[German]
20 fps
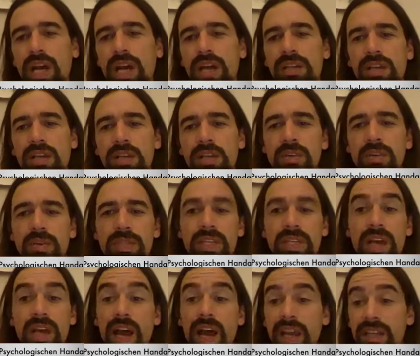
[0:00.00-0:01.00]

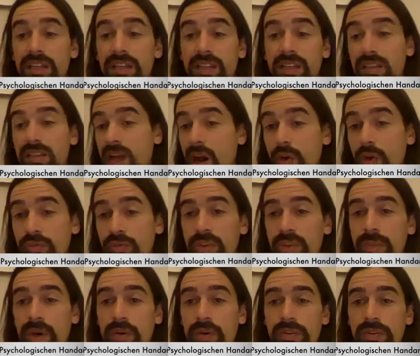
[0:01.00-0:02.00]
Handanalyse eigentlich
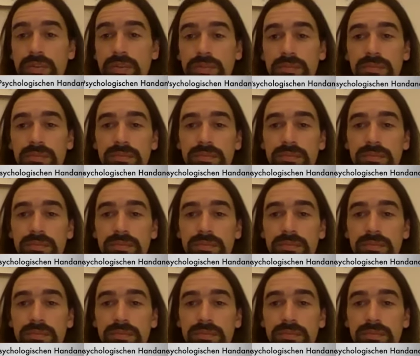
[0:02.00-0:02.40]
aufgebaut?